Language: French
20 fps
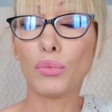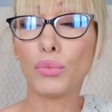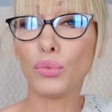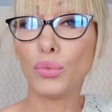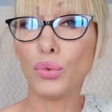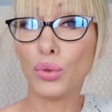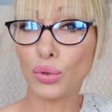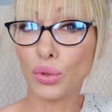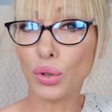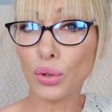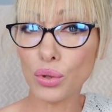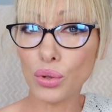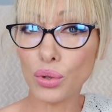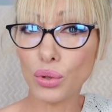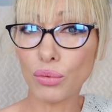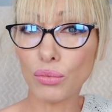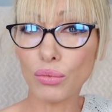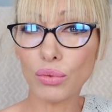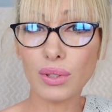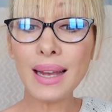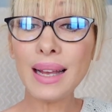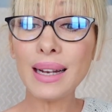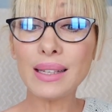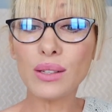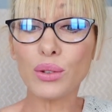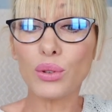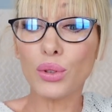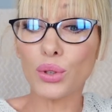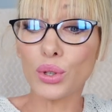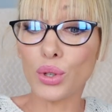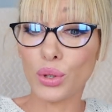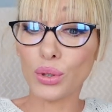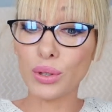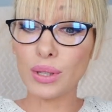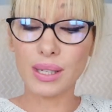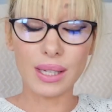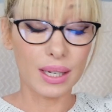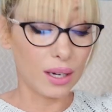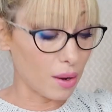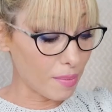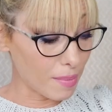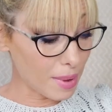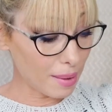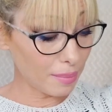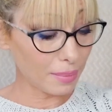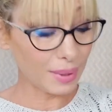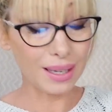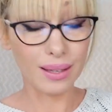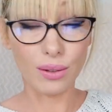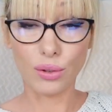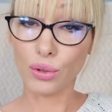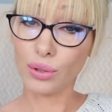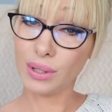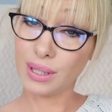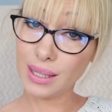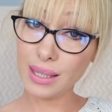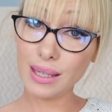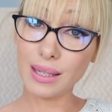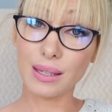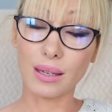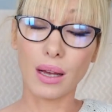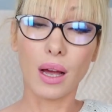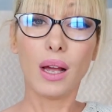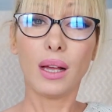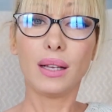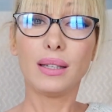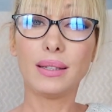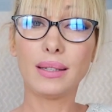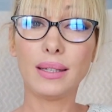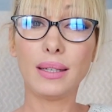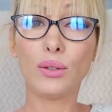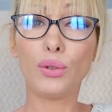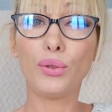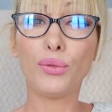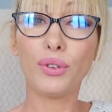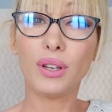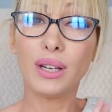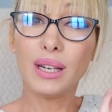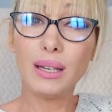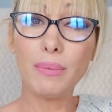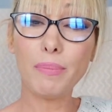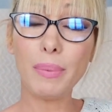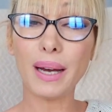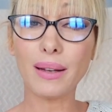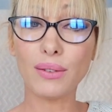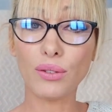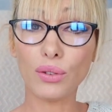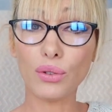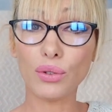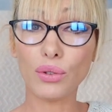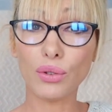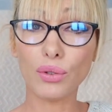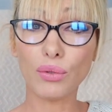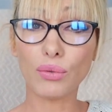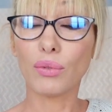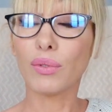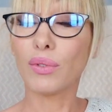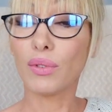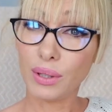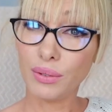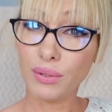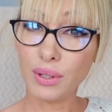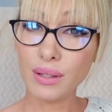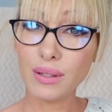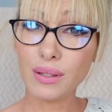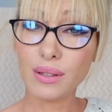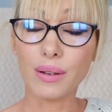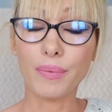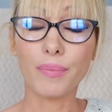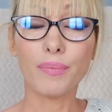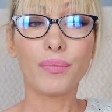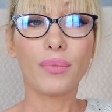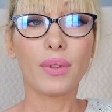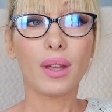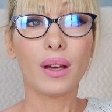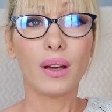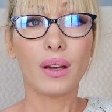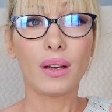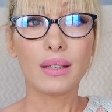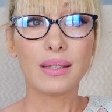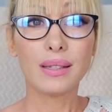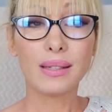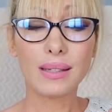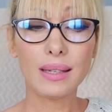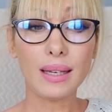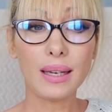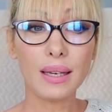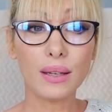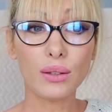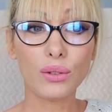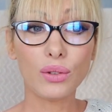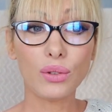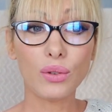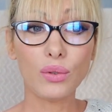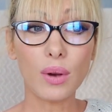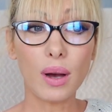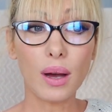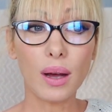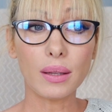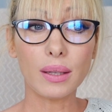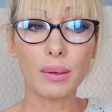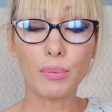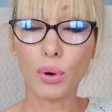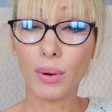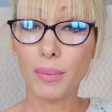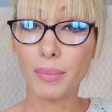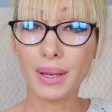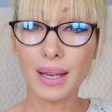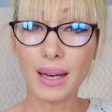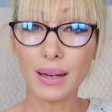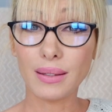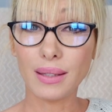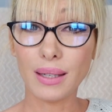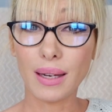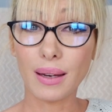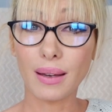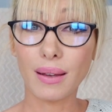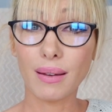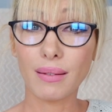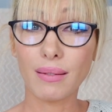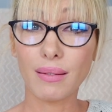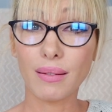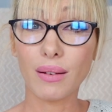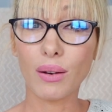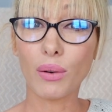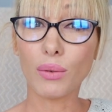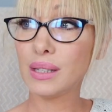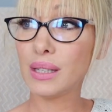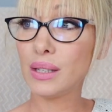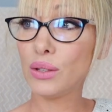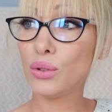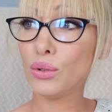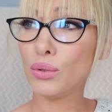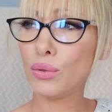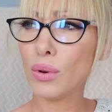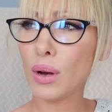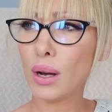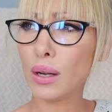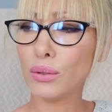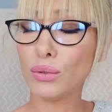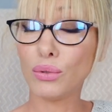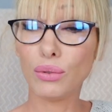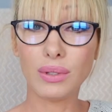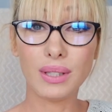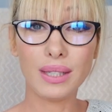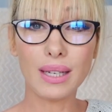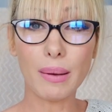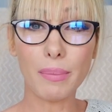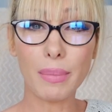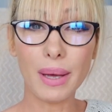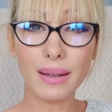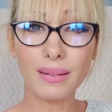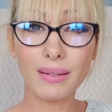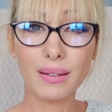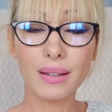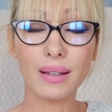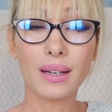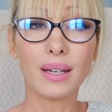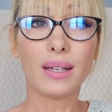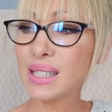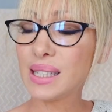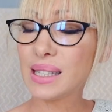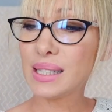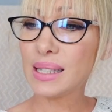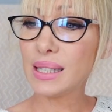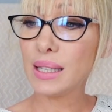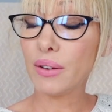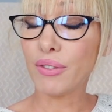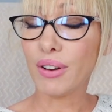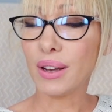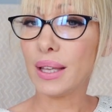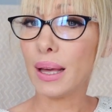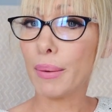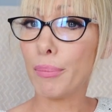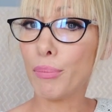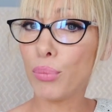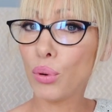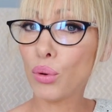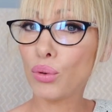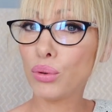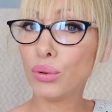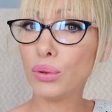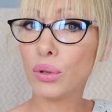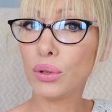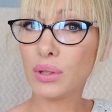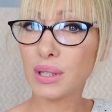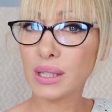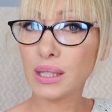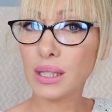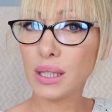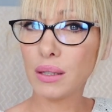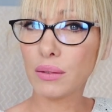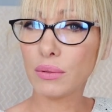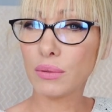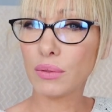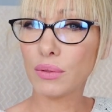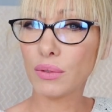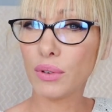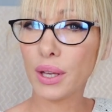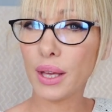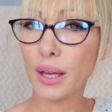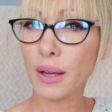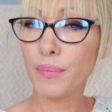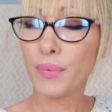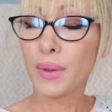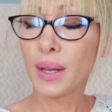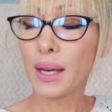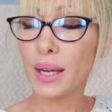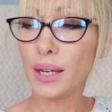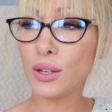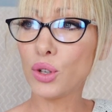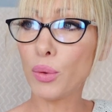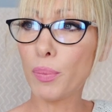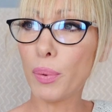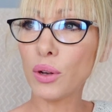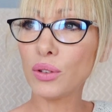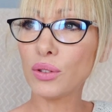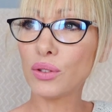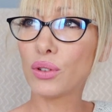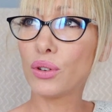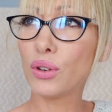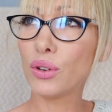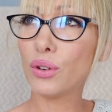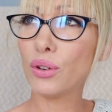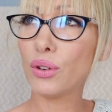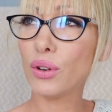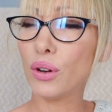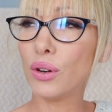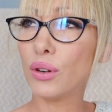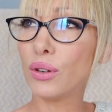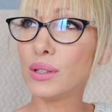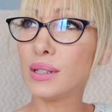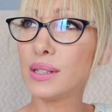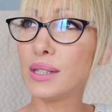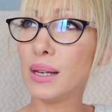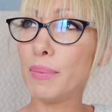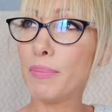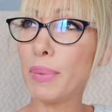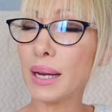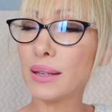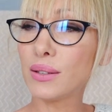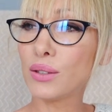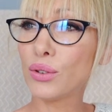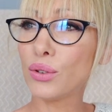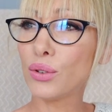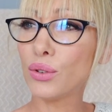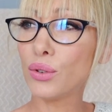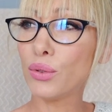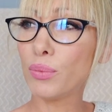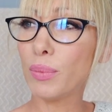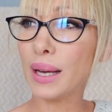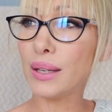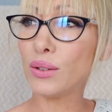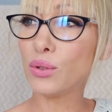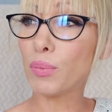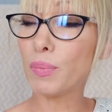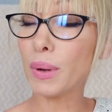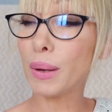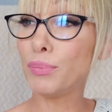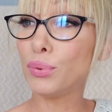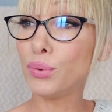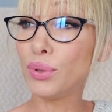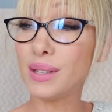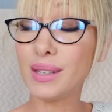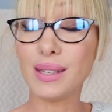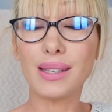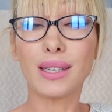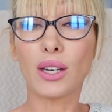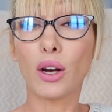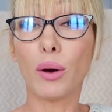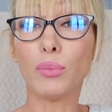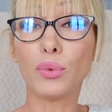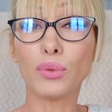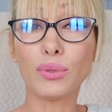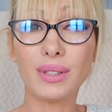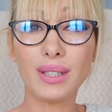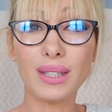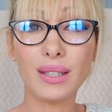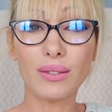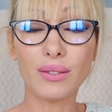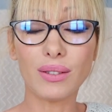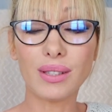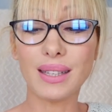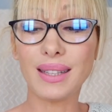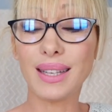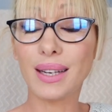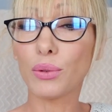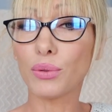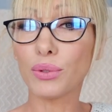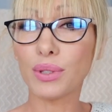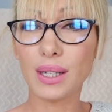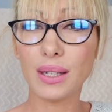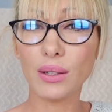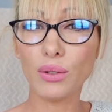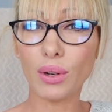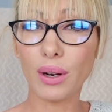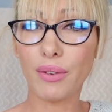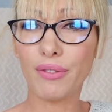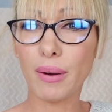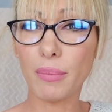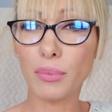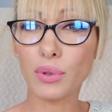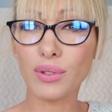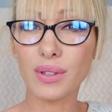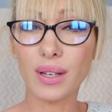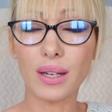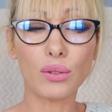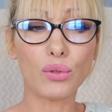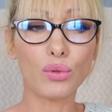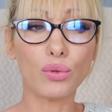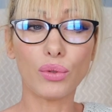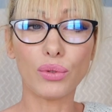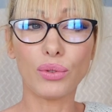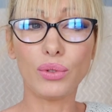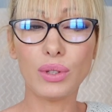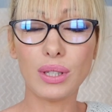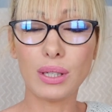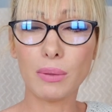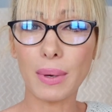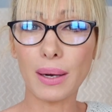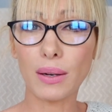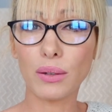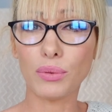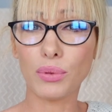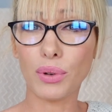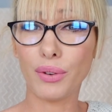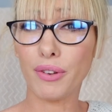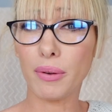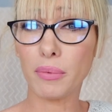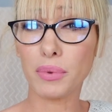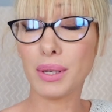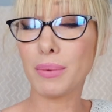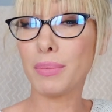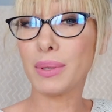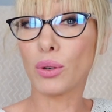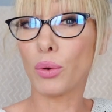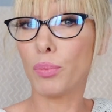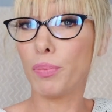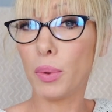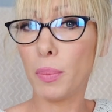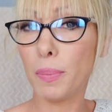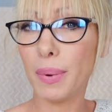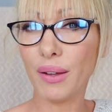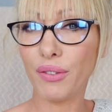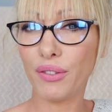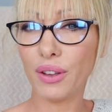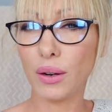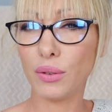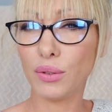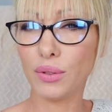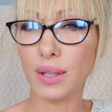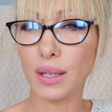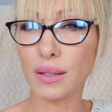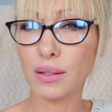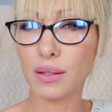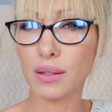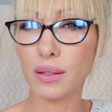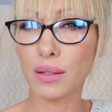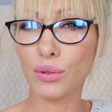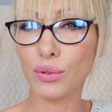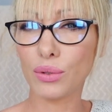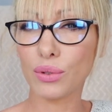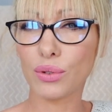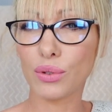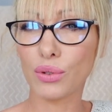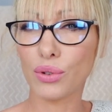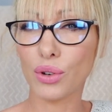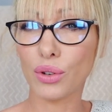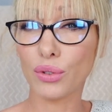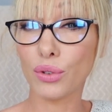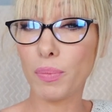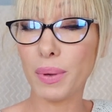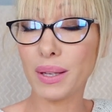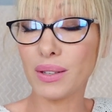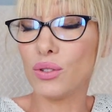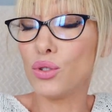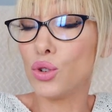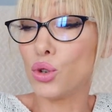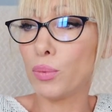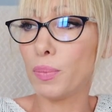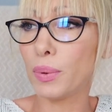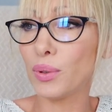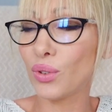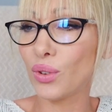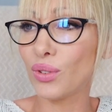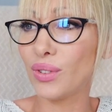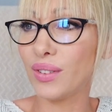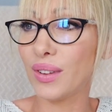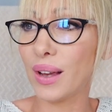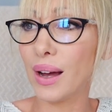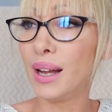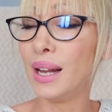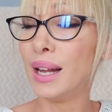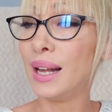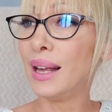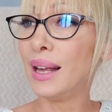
de tension. Et les autres choses, c'est quand même qu'ils te disent si tu fais de l'hypertension, on évite. Si tu as des problèmes cardiaques, si tu as du diabète, si, il y a beaucoup de si, vous voyez. Et je pense que euh, c'est parce que bah, ils n'ont pas pu tester. C'est comme on dit, euh, c'est déconseillé sur les femmes enceintes ou on n'utilise pas sur les femmes enceintes parce qu'on ne peut pas faire le test sur ce genre de personnes. Je pense que c'est ça.